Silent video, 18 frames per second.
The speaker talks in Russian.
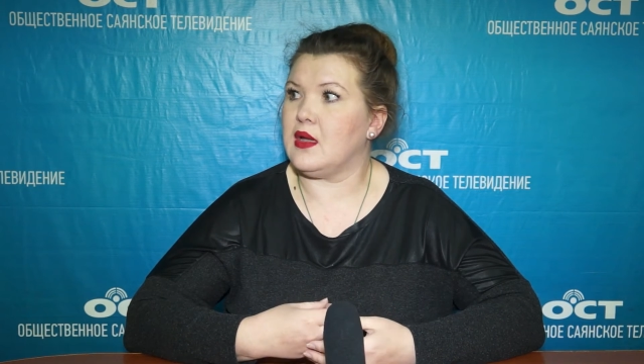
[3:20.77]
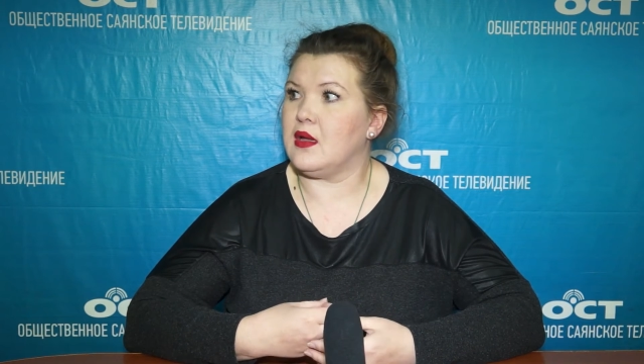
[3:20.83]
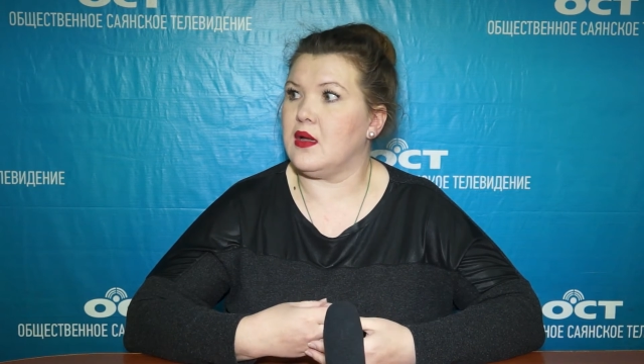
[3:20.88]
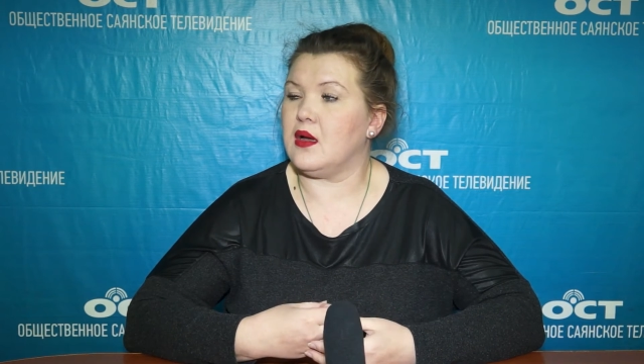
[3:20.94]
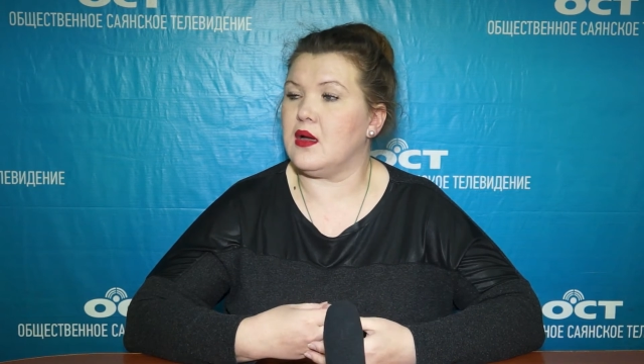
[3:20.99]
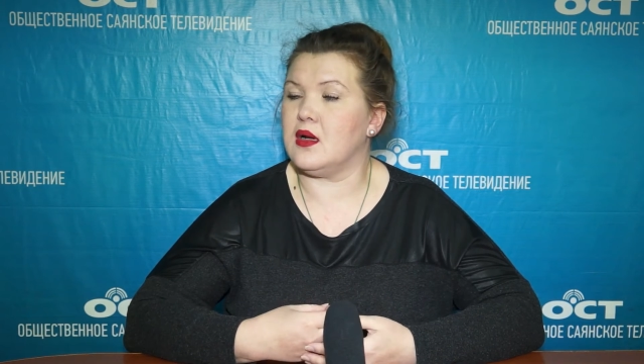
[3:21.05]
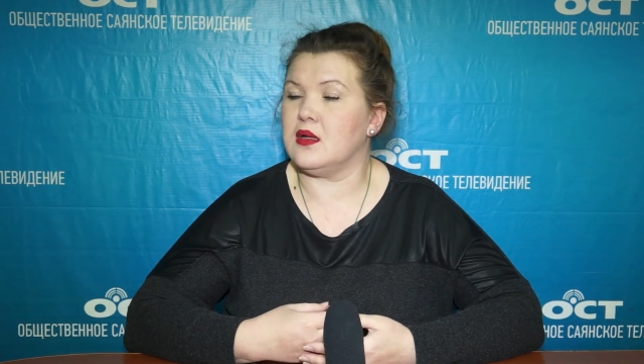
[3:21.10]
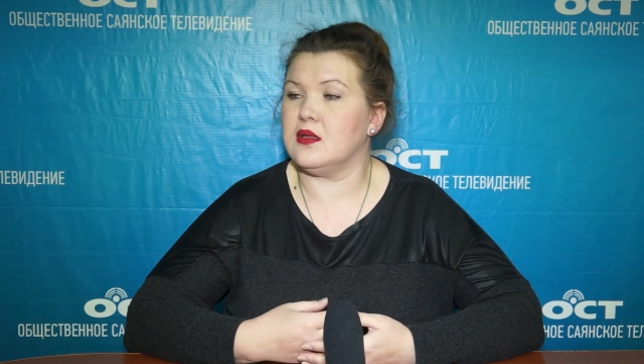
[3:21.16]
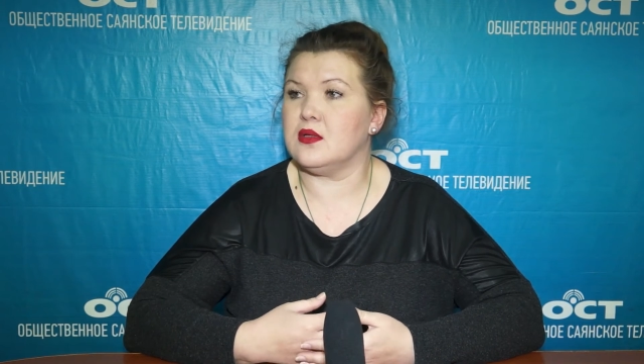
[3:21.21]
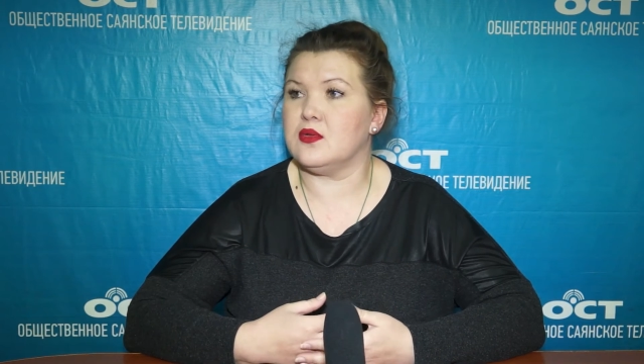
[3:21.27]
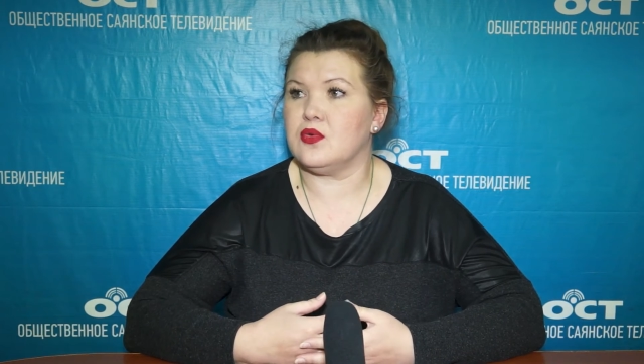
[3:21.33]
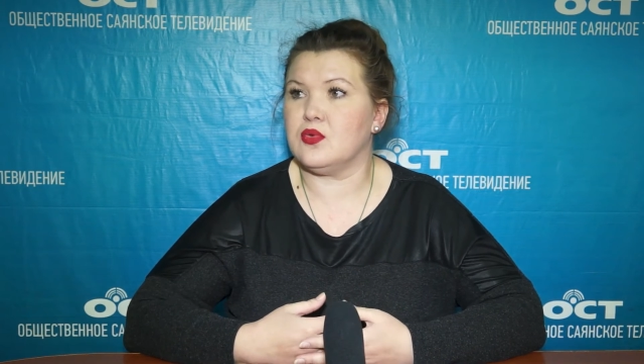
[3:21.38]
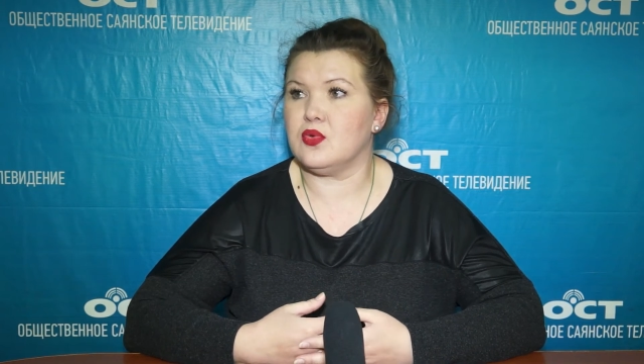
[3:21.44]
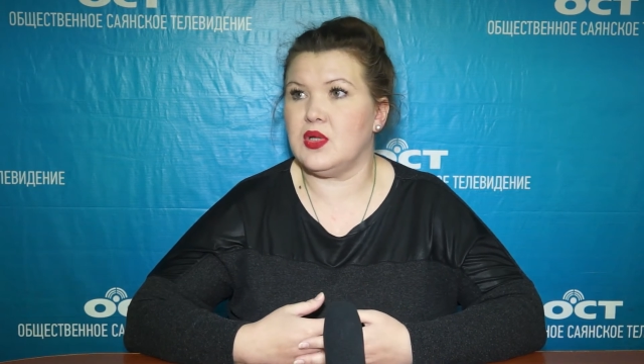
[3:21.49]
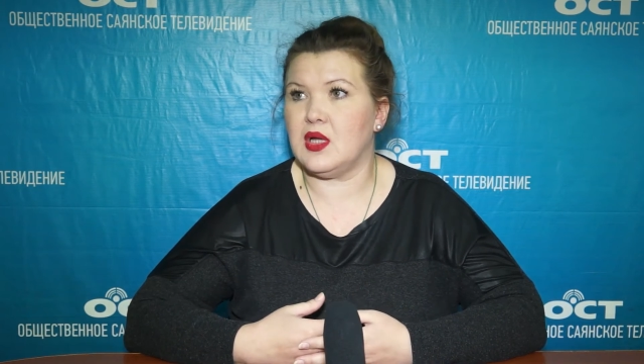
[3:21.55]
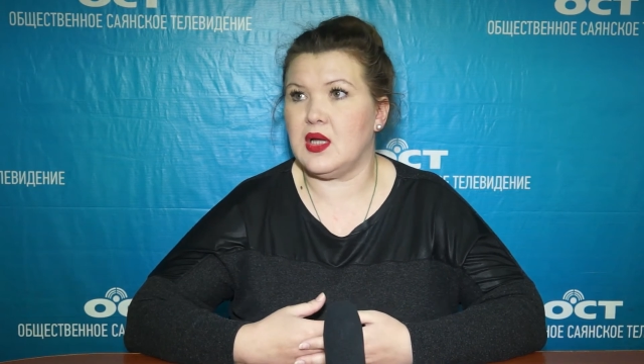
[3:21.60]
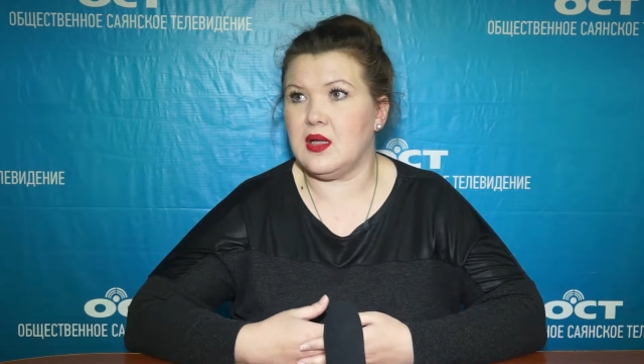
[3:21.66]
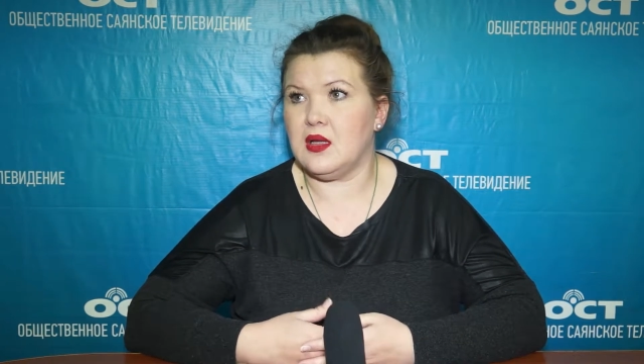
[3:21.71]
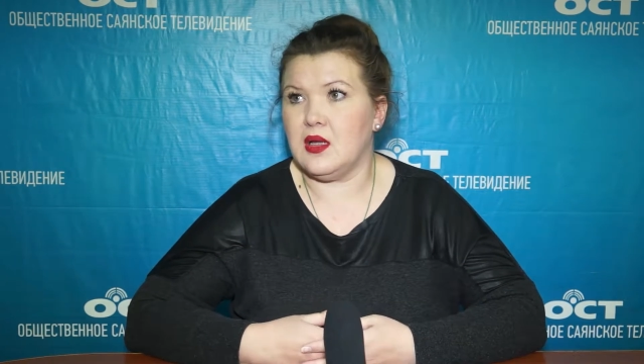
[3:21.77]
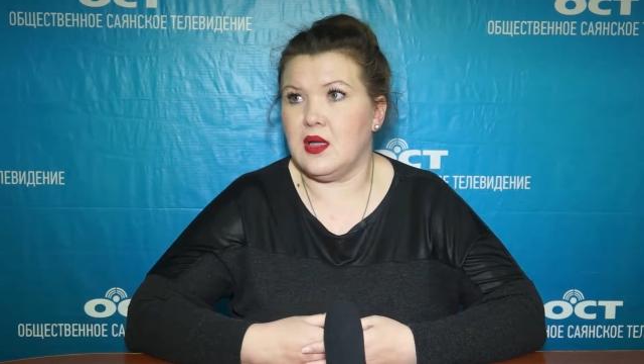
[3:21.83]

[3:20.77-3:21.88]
охрана труда,